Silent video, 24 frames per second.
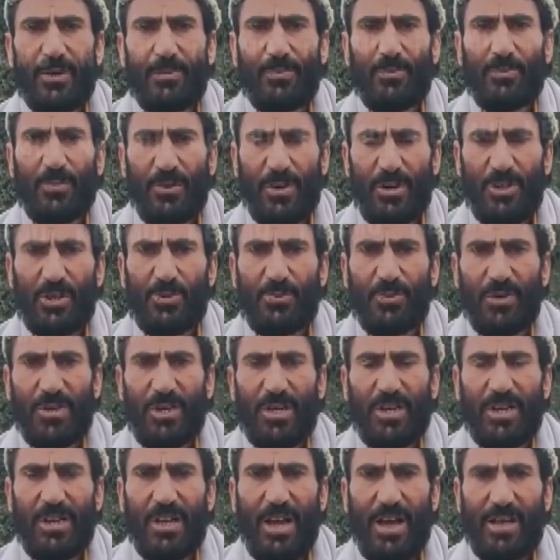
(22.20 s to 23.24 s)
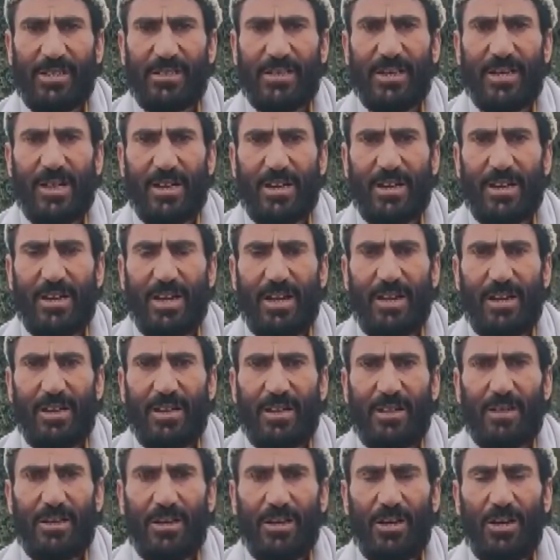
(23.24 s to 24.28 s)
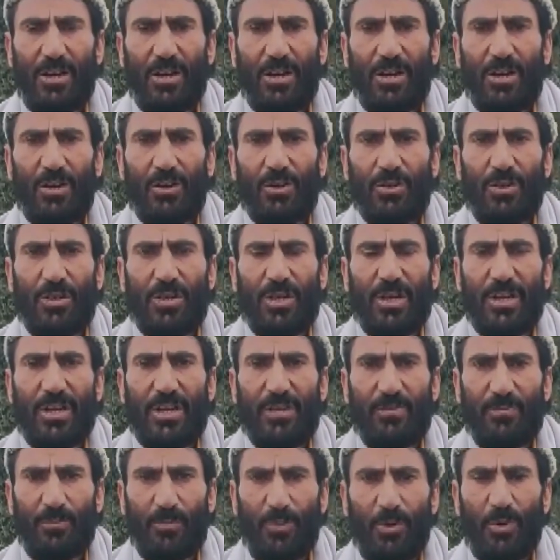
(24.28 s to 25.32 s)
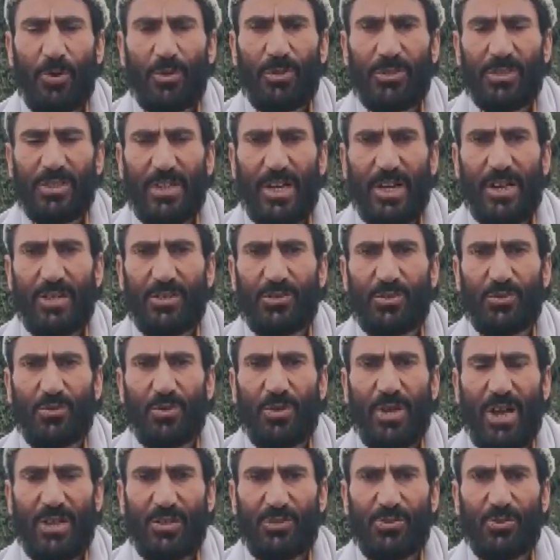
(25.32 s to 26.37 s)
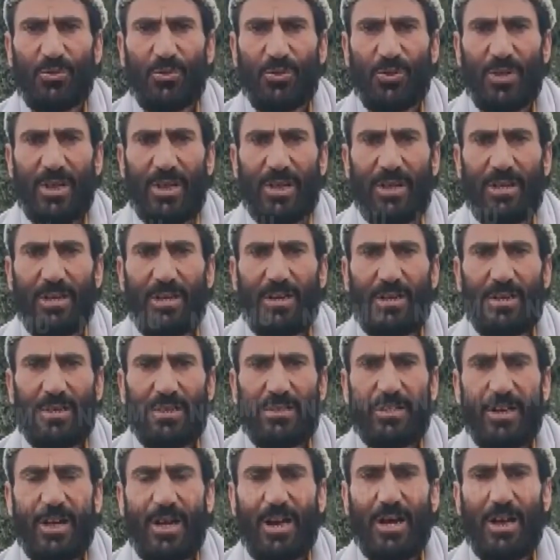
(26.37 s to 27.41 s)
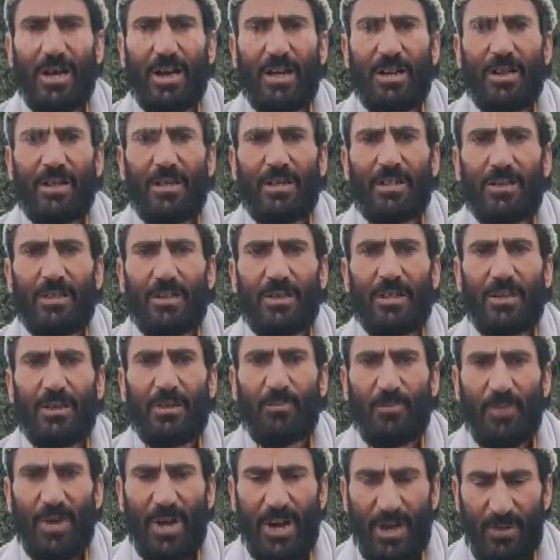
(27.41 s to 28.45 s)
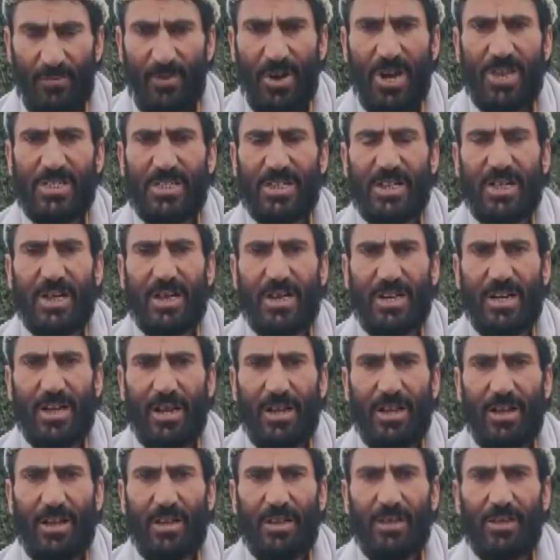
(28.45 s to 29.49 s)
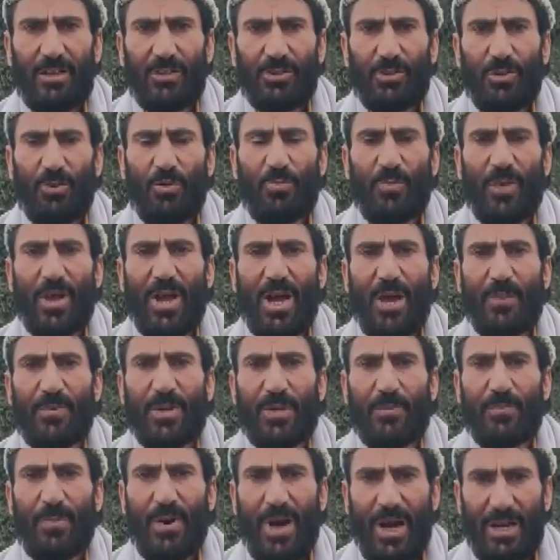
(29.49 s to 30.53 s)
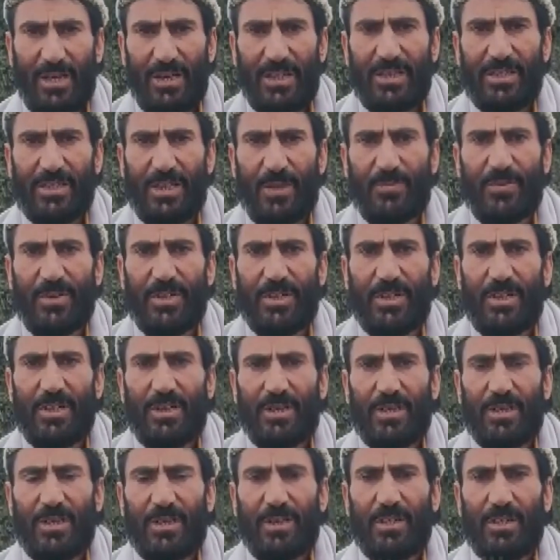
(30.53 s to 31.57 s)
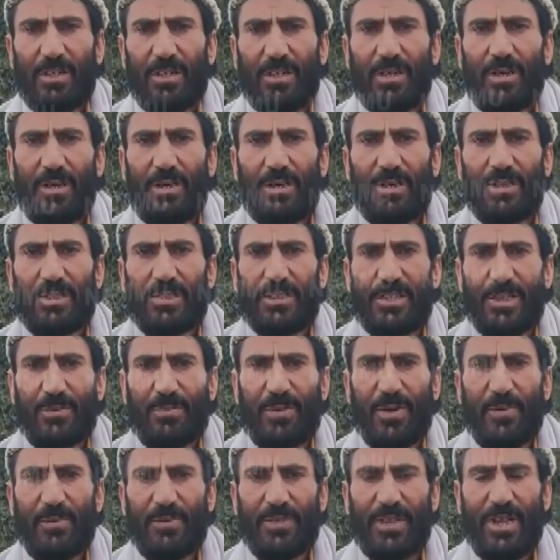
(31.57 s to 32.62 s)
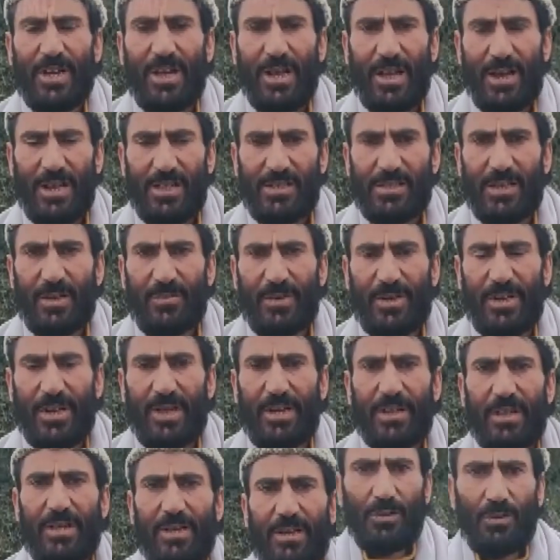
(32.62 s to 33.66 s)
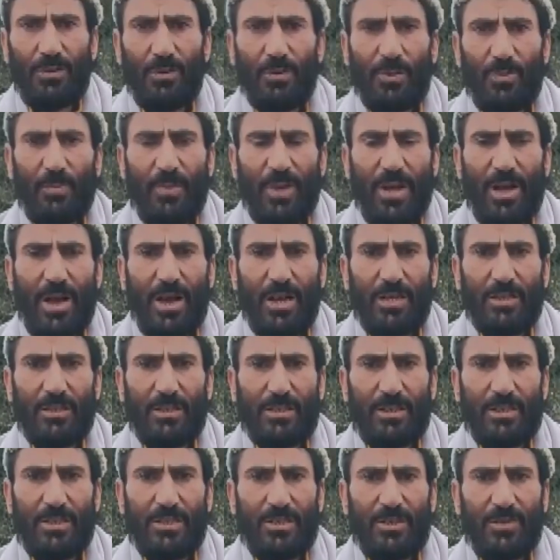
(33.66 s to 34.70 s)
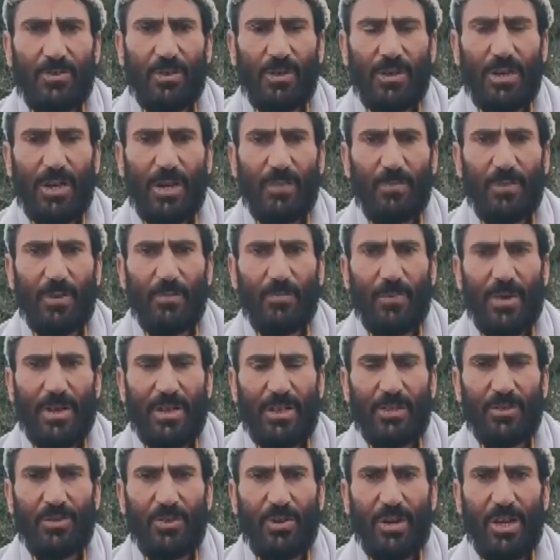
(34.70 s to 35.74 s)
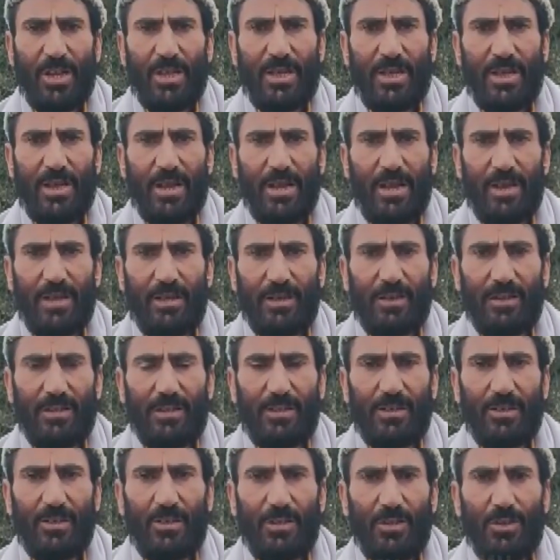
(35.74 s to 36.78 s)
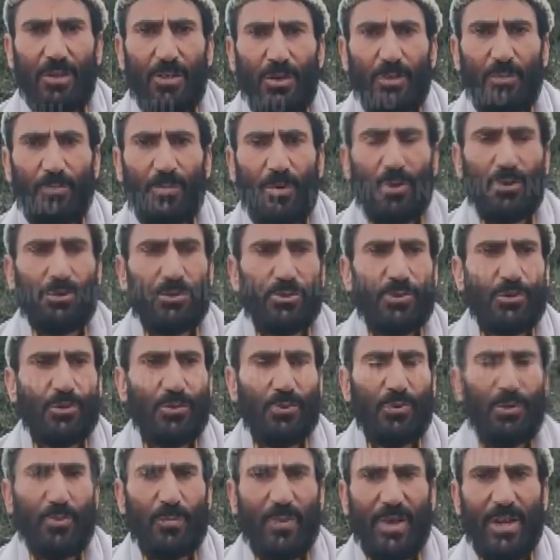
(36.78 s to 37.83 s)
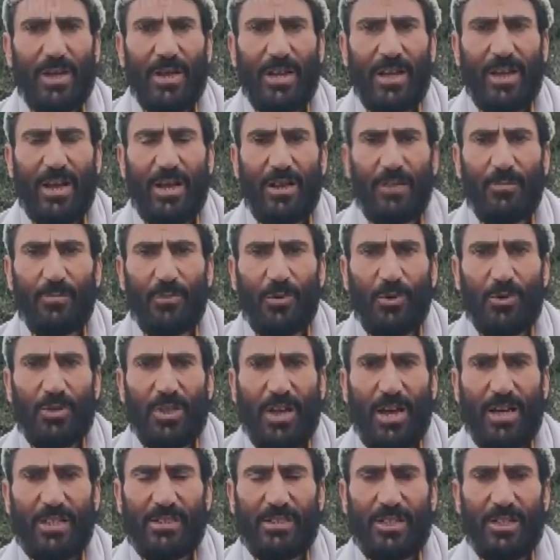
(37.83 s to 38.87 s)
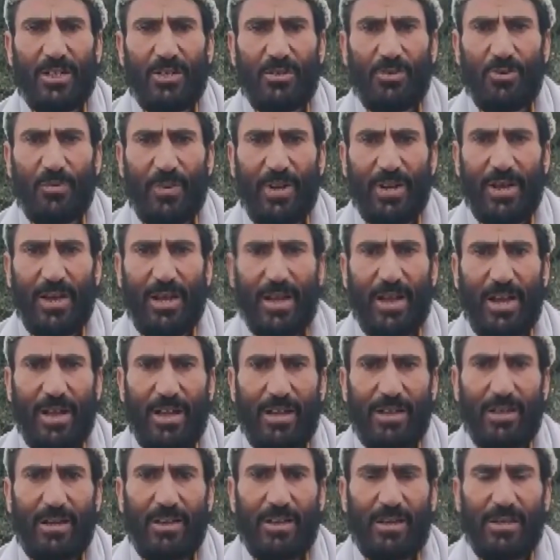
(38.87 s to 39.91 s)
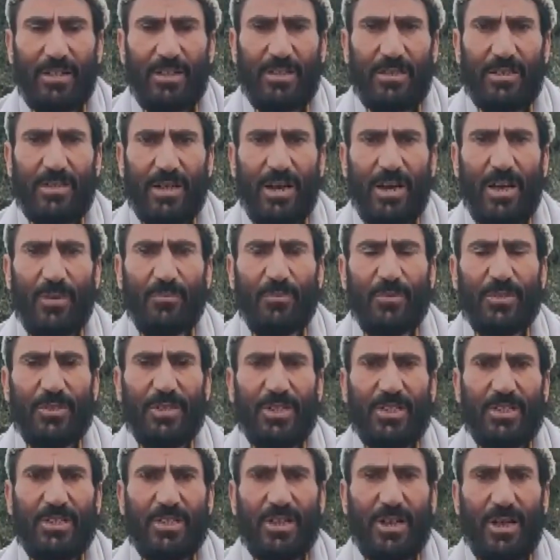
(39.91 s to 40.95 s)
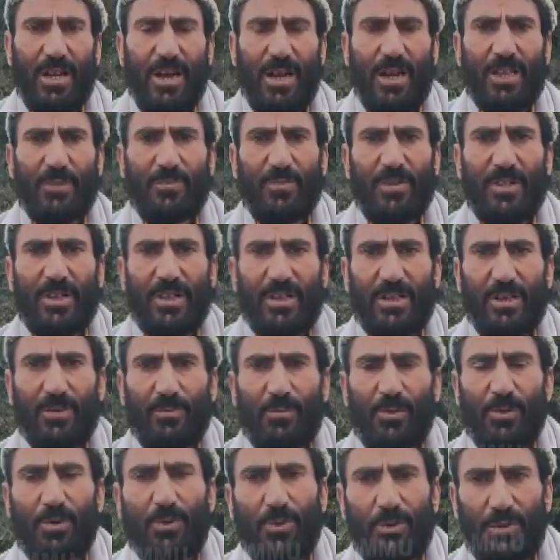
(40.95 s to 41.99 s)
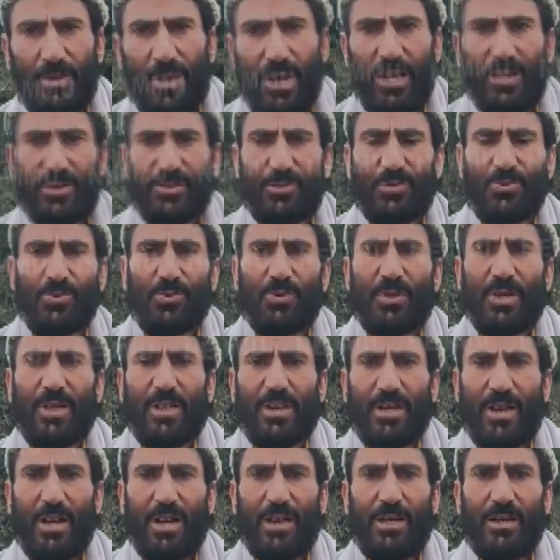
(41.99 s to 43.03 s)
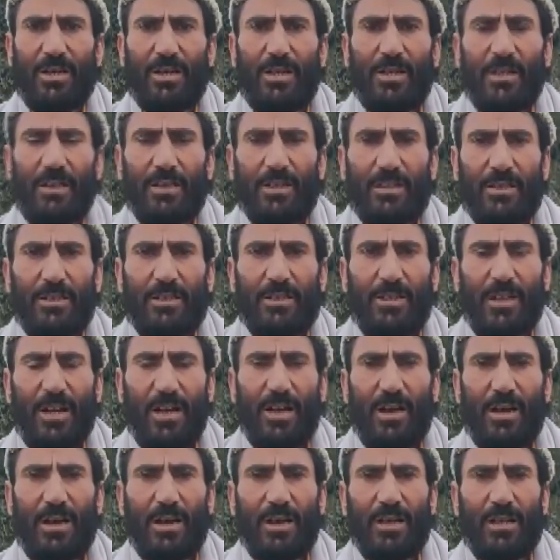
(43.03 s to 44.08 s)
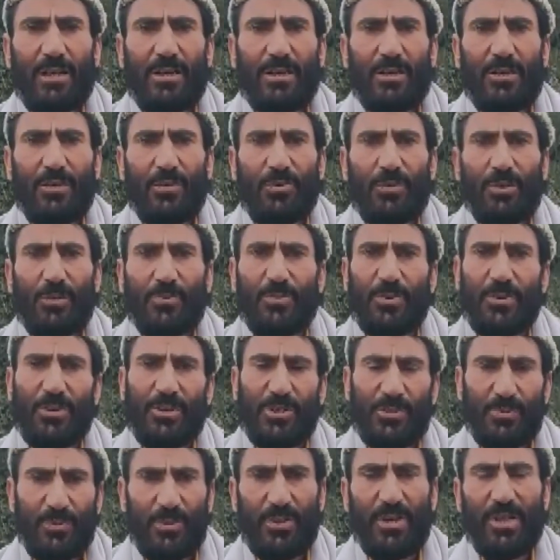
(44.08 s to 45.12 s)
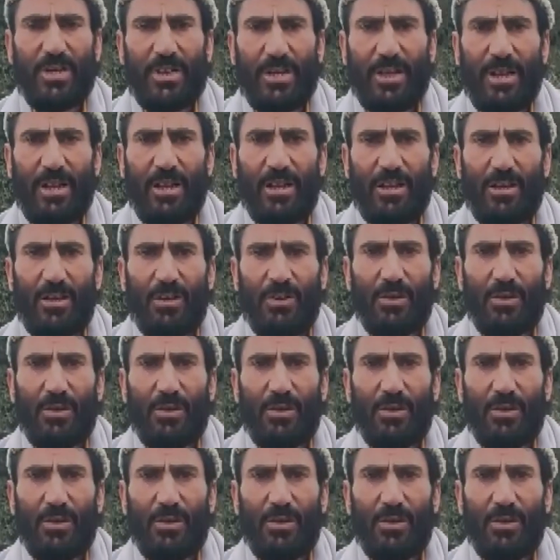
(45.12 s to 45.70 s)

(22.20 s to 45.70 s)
उन्होंने उपराज्यपाल मनोज सिन्हा और भारतीय जनता पार्टी के प्रदेश अध्यक्ष रविंदर रैना से अपील की है कि जल्द स्कूलों में शिक्षकों की कमी को पूरा किया जाए ताकि छात्रों की पढ़ाई पर इसका प्रभाव न पड़े कुलगाम से आशिक अली की रिपोर्ट और मैं आज डिस्ट्रिक्ट कुलगाम का मैंने दौरा किया है बहुत स्कूलों में गया है बहुत हायर सेकेंडरी में गया है जहाँ मुझे शिकायत मिली है कि बहुत हाई स्कूल है यहाँ कि जहाँ की कोई प्रिंसिपल नहीं है